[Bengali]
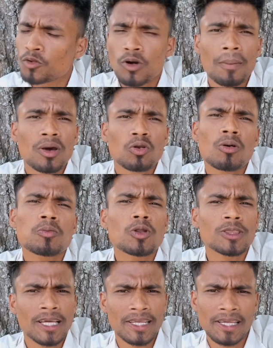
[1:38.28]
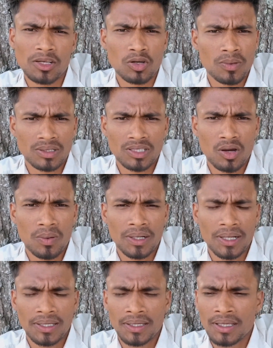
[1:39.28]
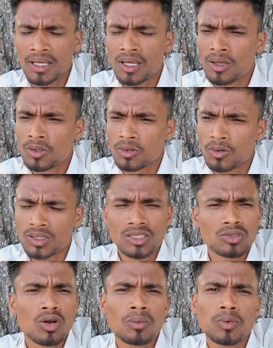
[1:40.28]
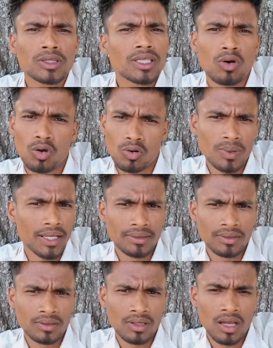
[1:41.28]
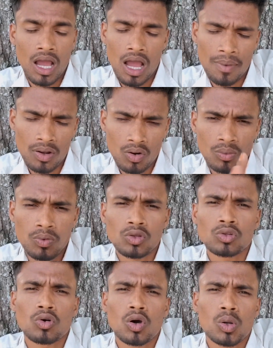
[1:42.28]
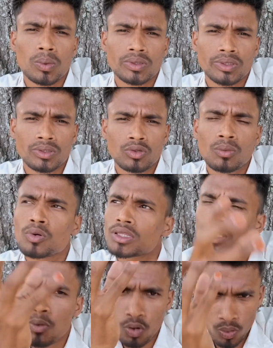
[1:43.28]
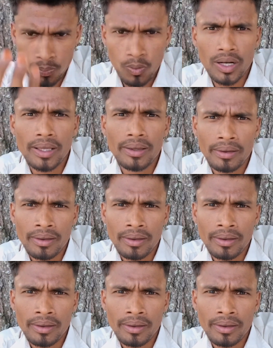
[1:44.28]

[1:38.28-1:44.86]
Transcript: তো আমার রংপুর কেন এরকম একটা হবার নাই তো কথা আছে রংপুর তুই গরম নাই আমার রংপুরে তো গরম আছে রংপুরের তুই বরফ পড়ে